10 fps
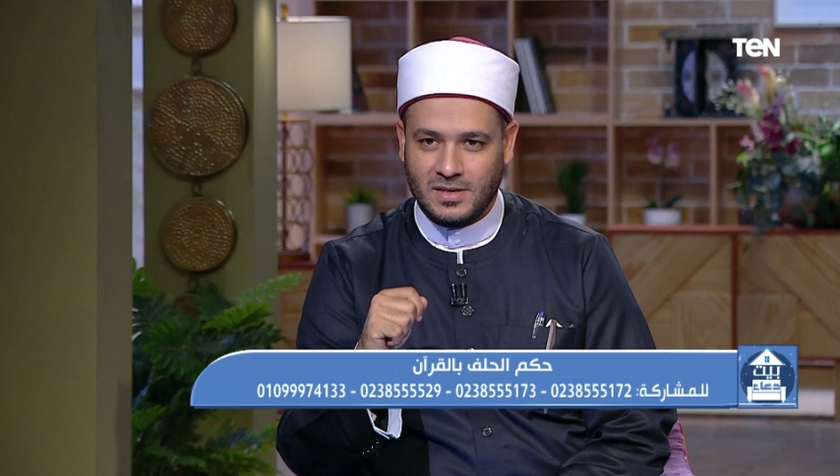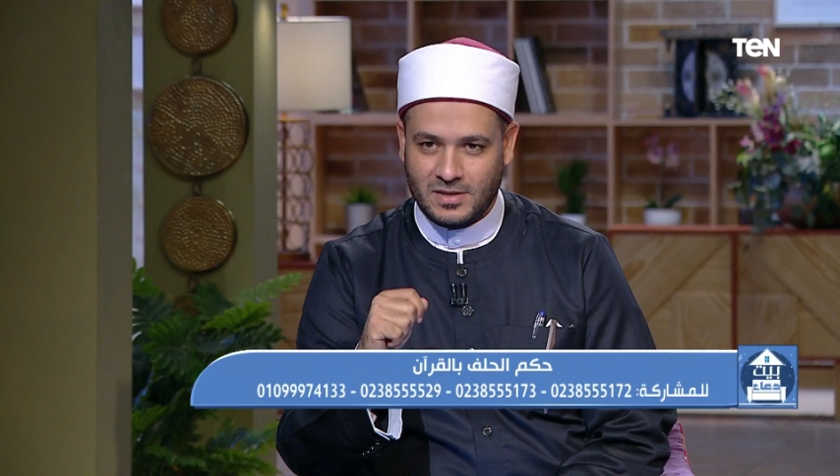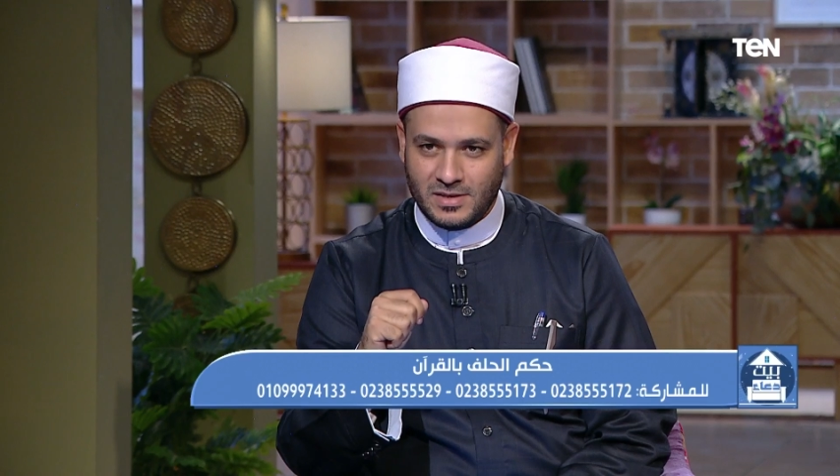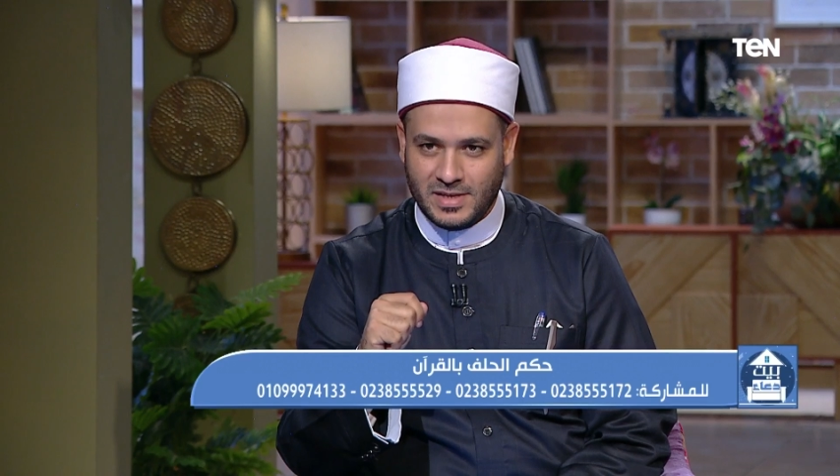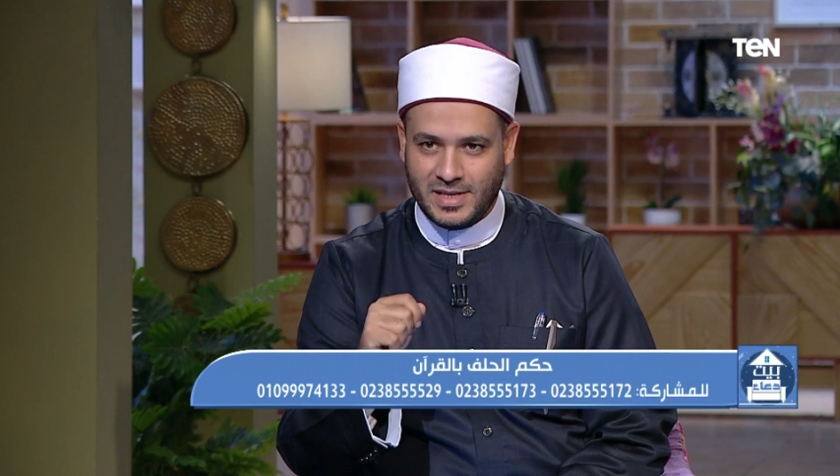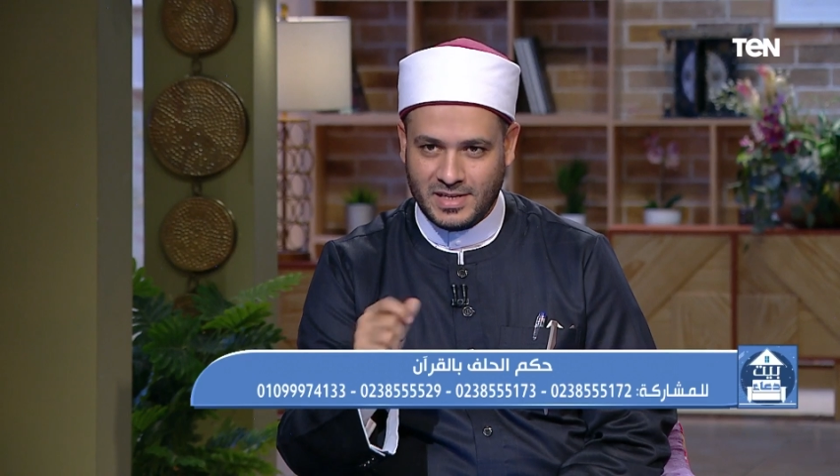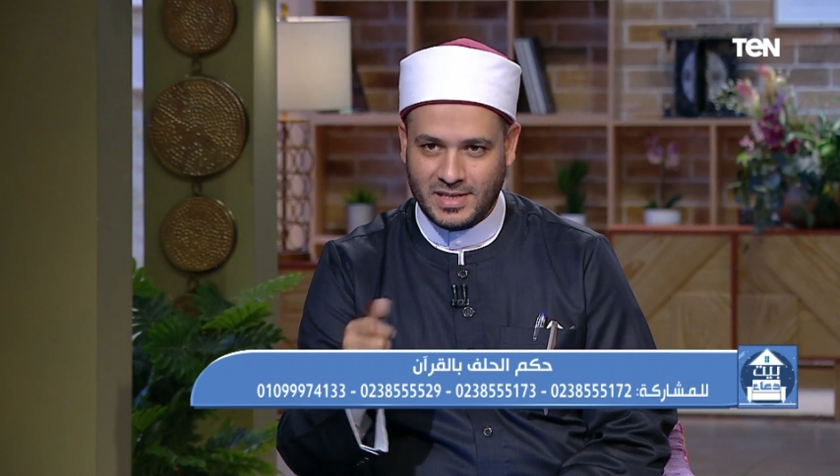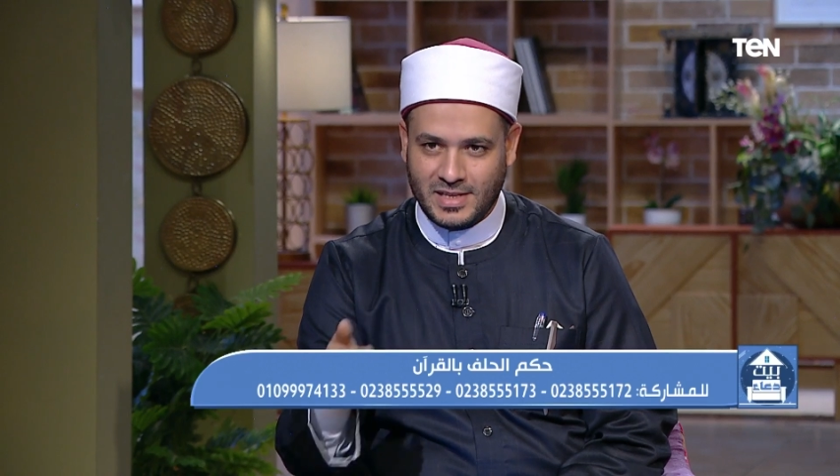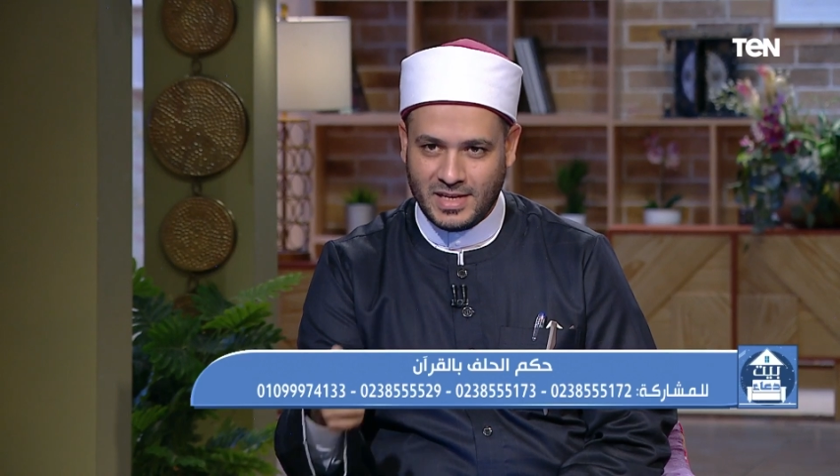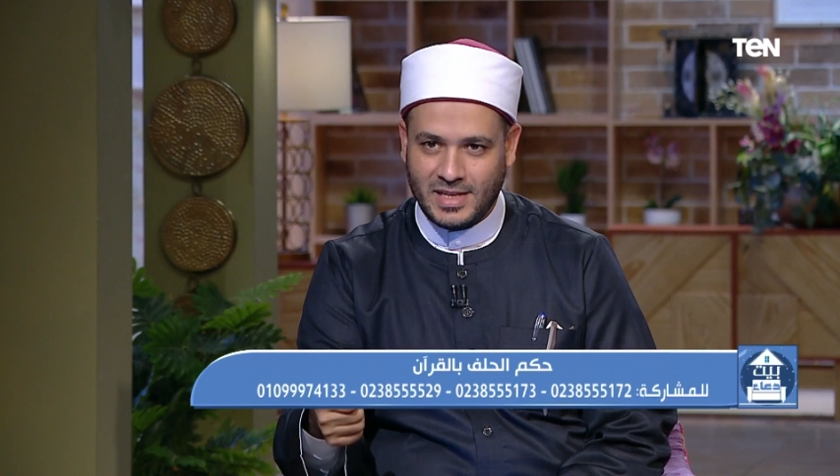خلاص
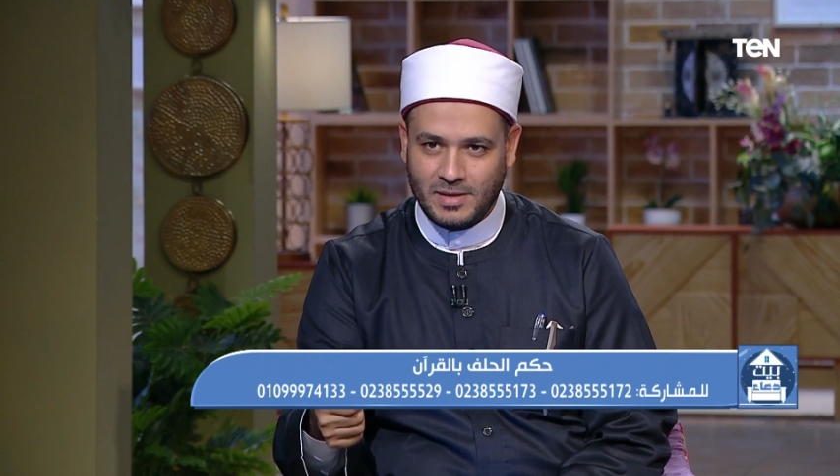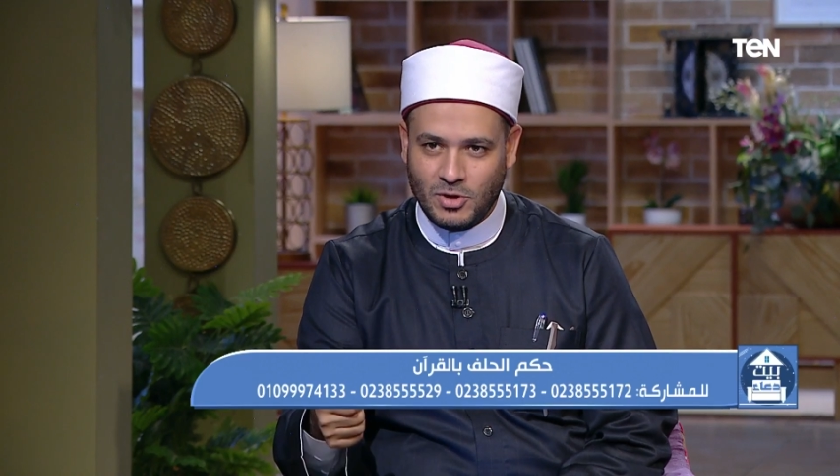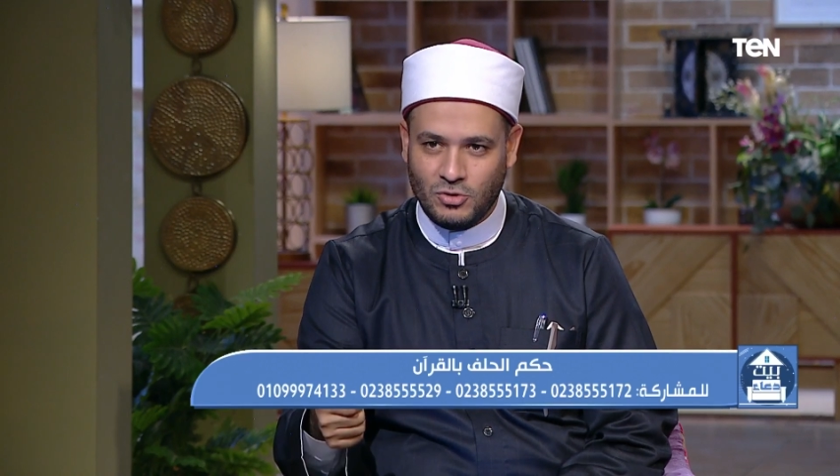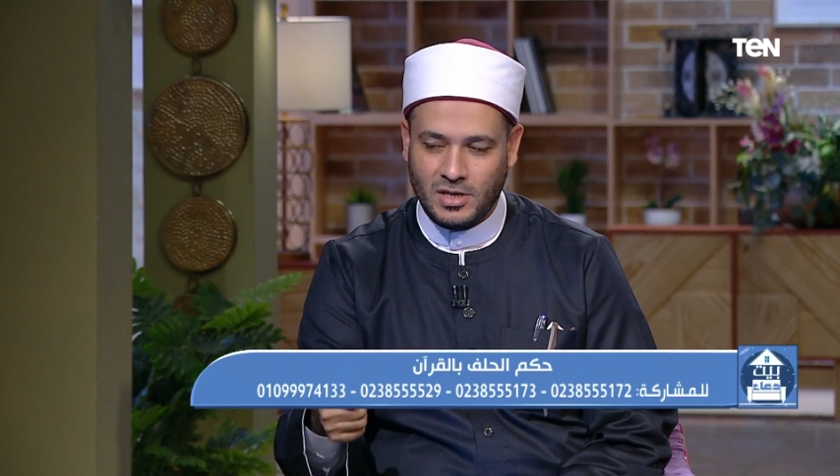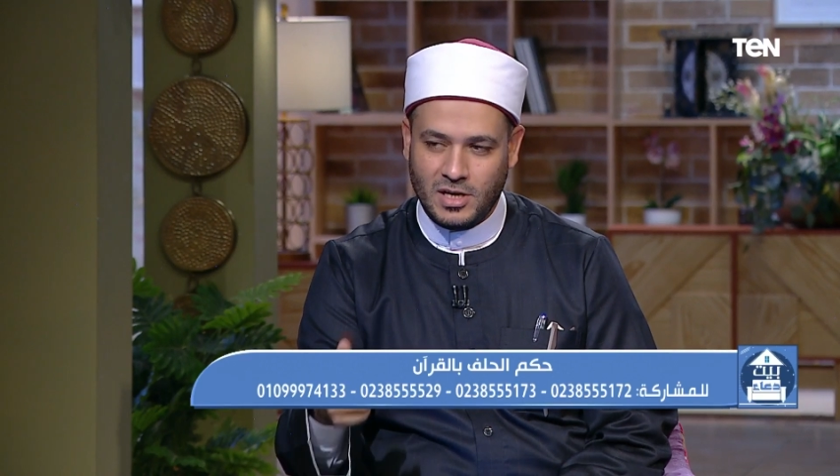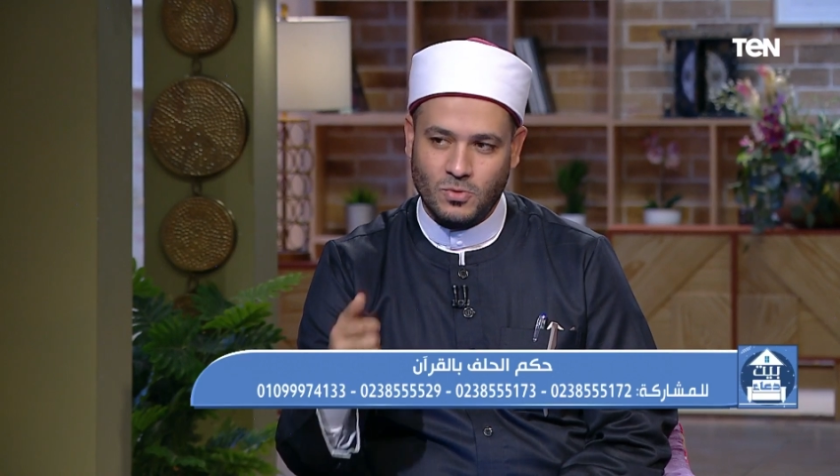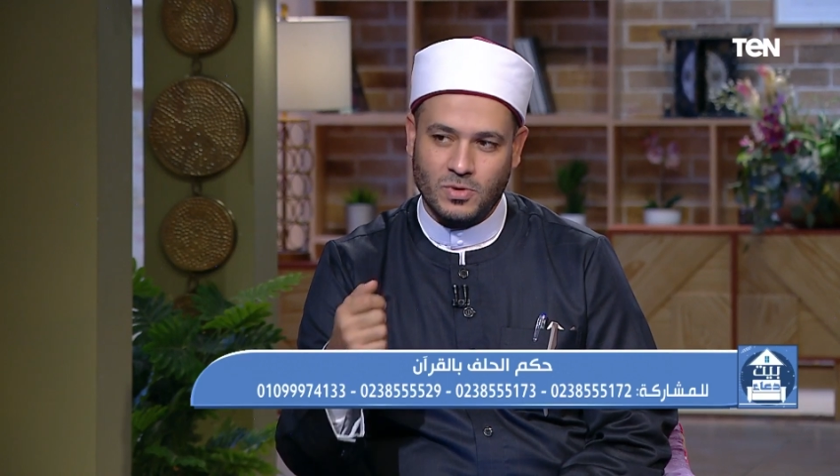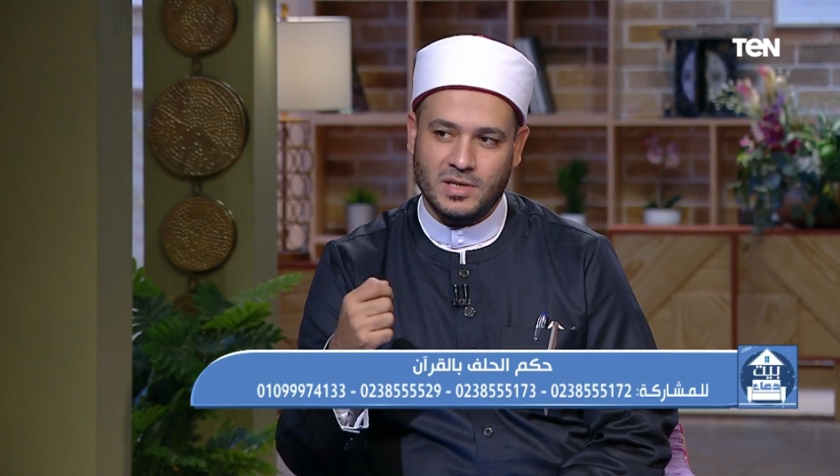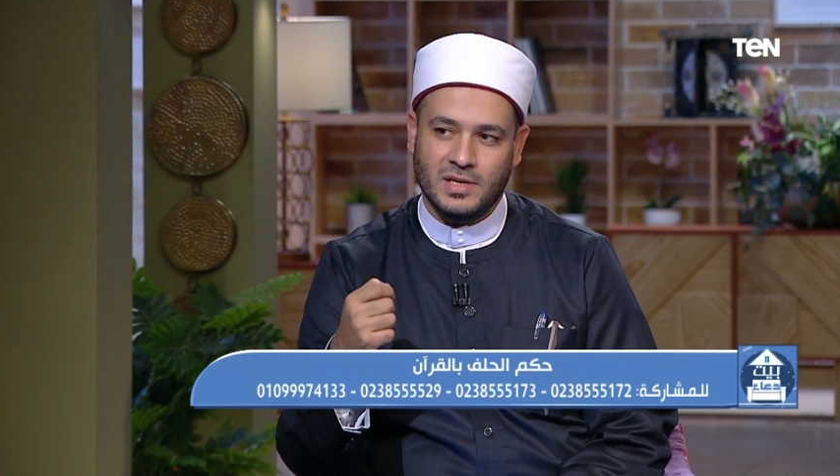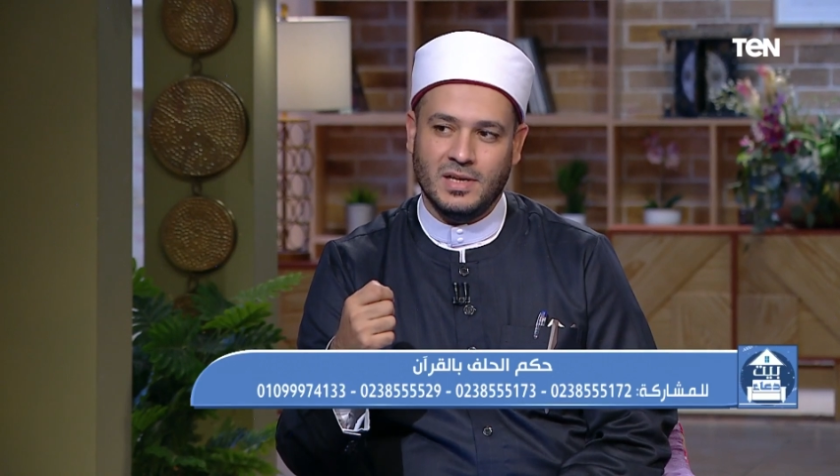يعني ده, ده الموضع الأول